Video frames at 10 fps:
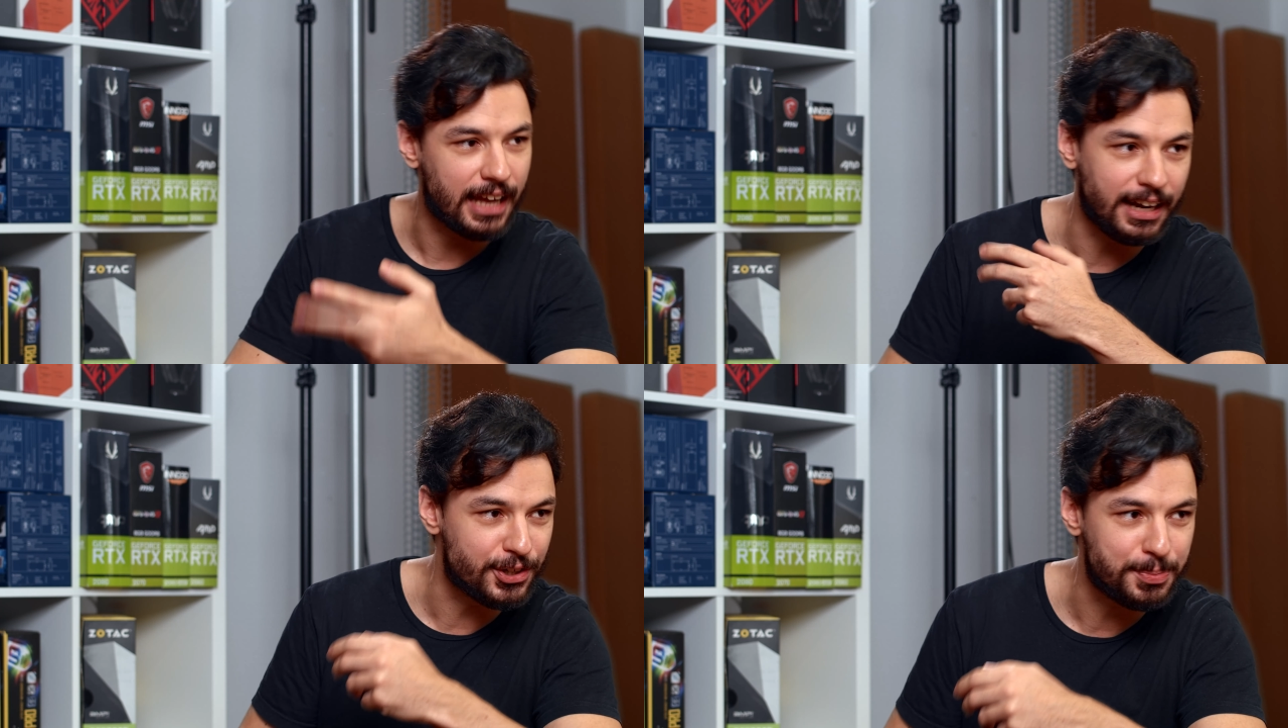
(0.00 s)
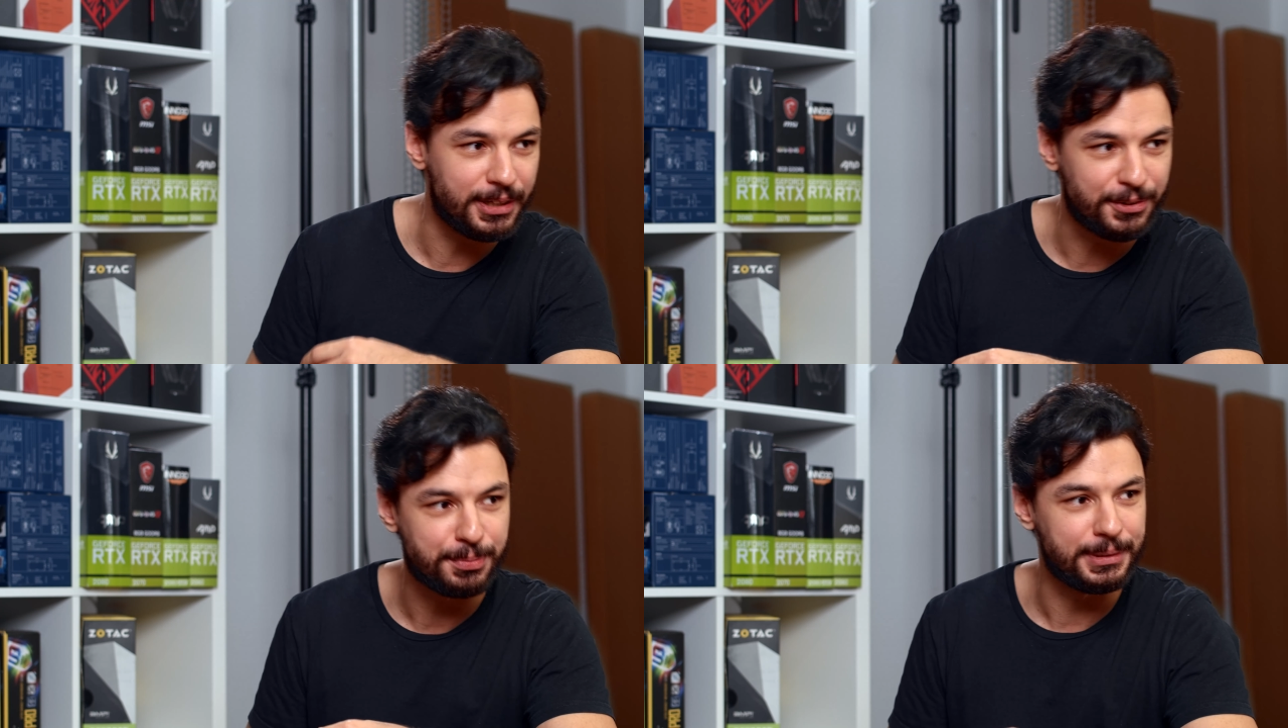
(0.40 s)
alle
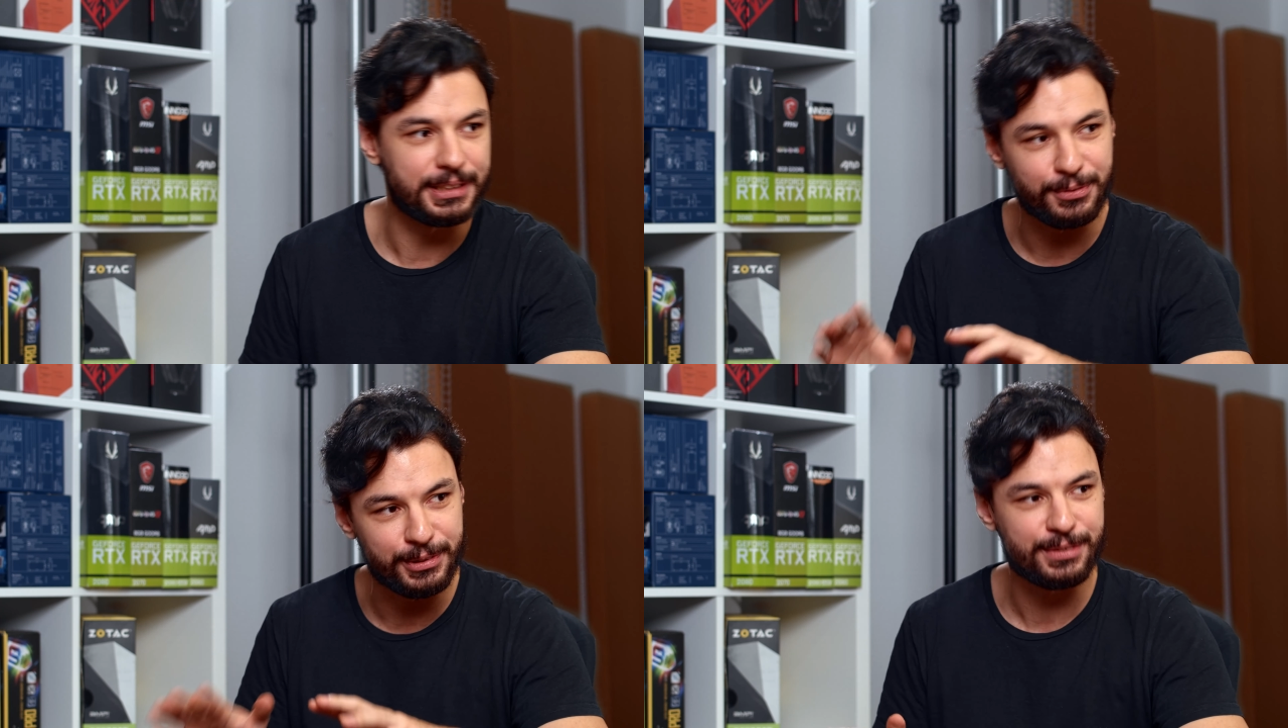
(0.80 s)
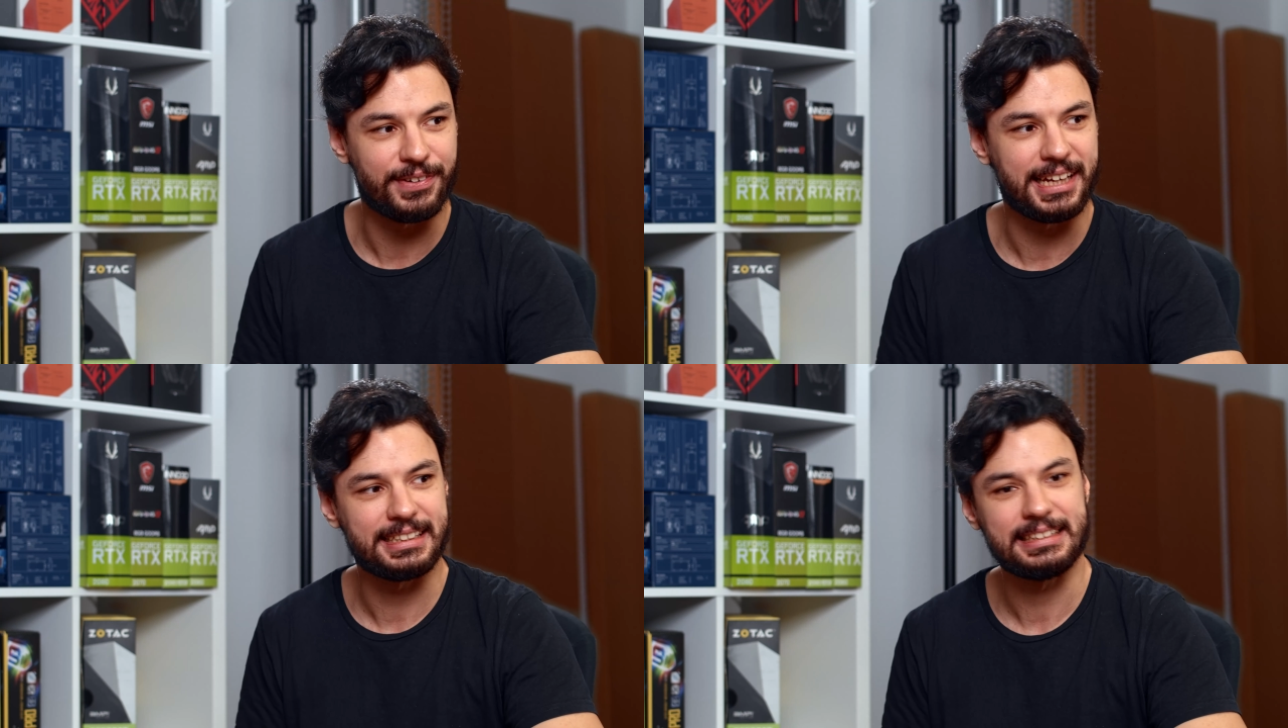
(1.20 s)
Spiele gespielt und so
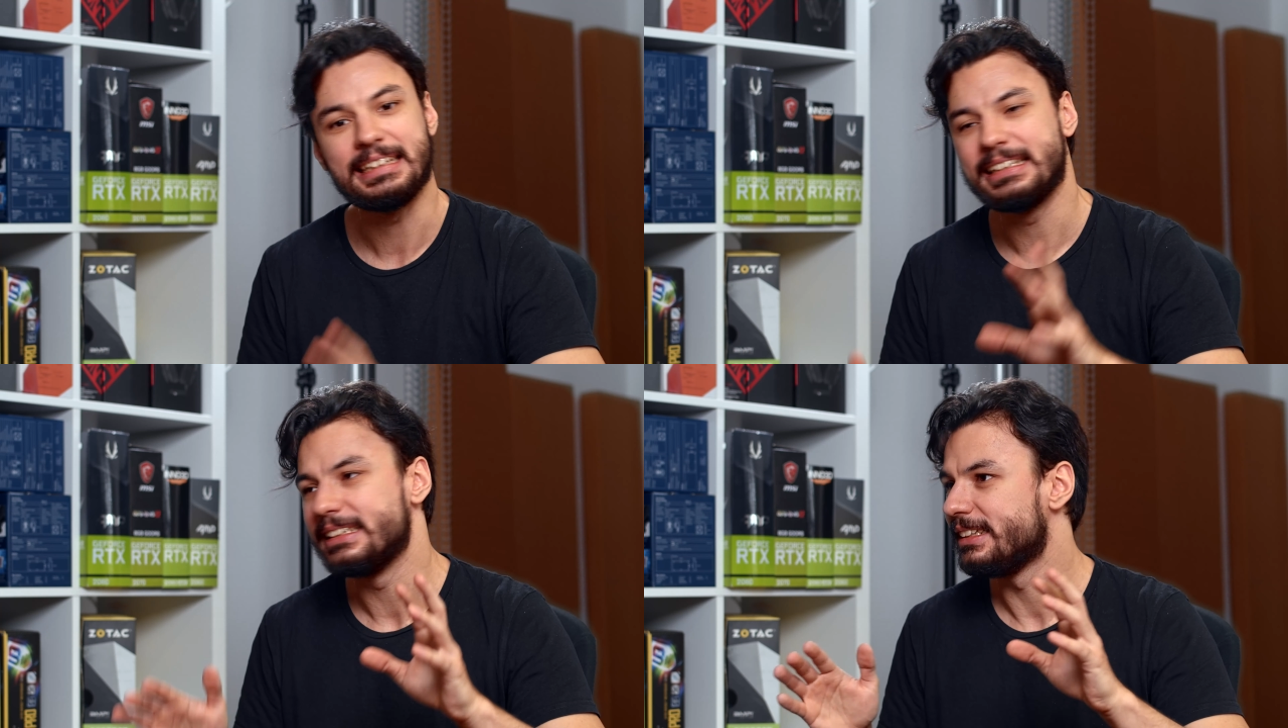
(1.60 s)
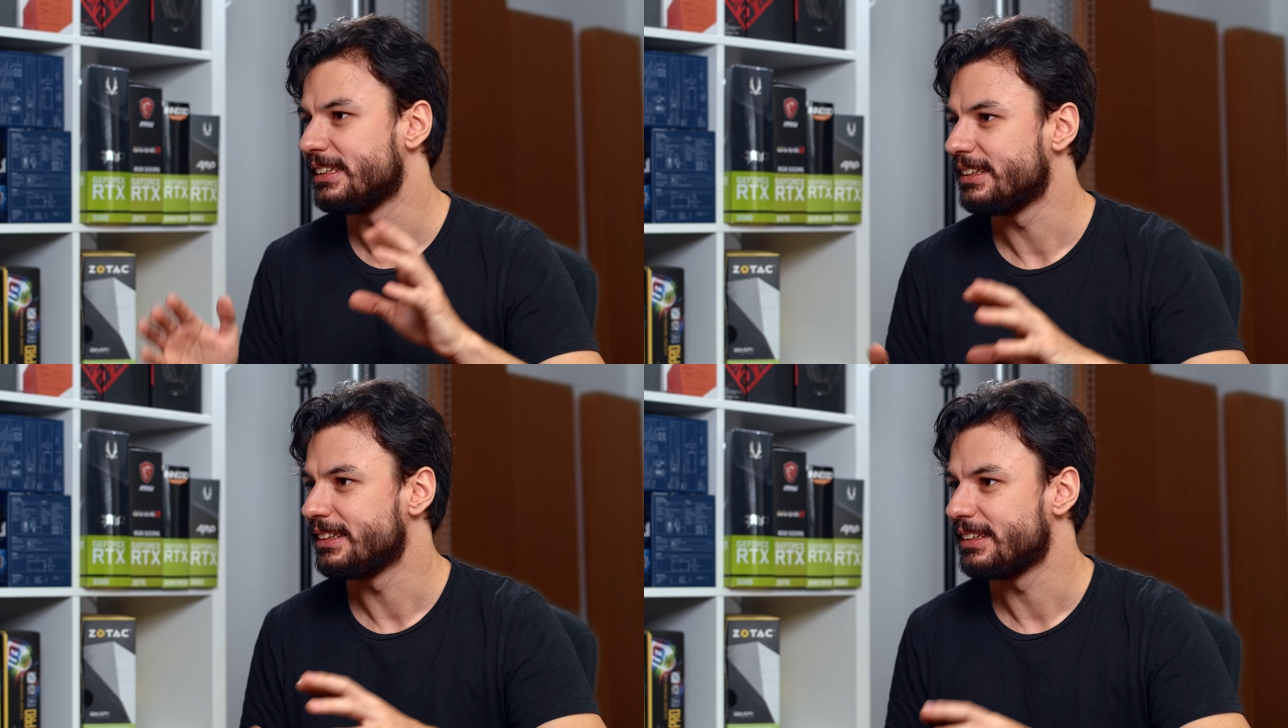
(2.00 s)
weiter. Auch die
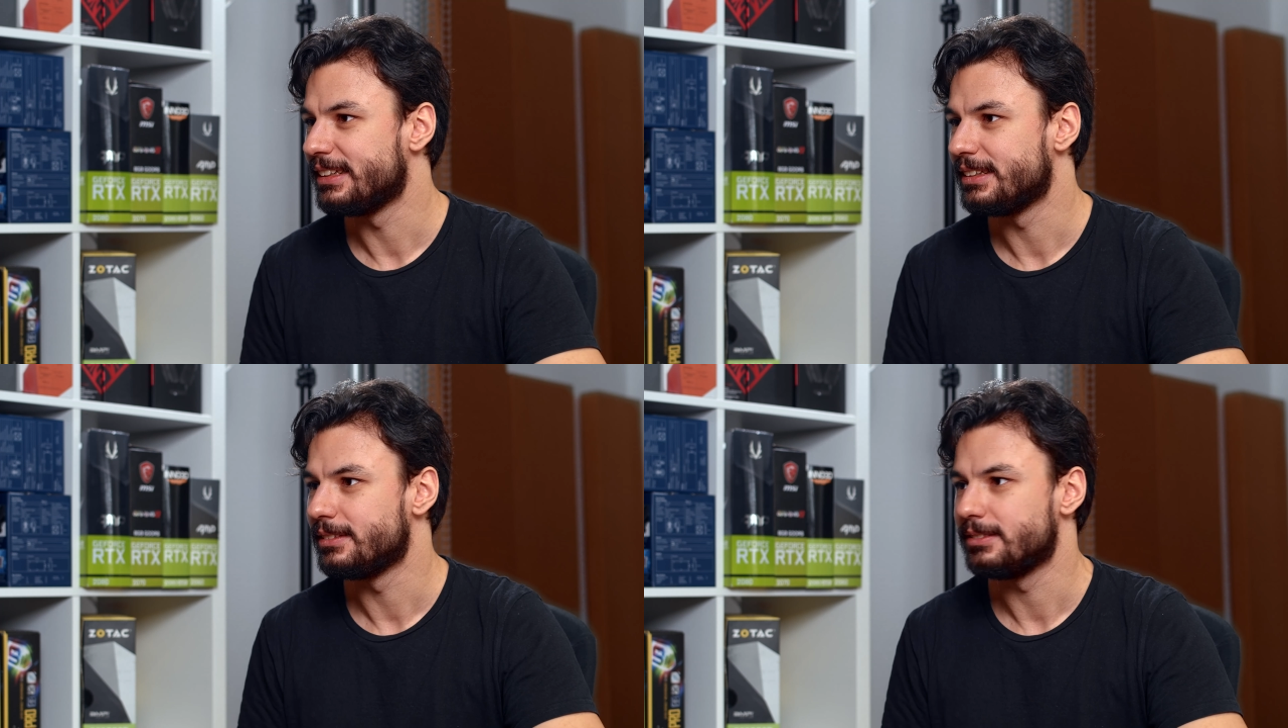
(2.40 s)
Comics gelesen?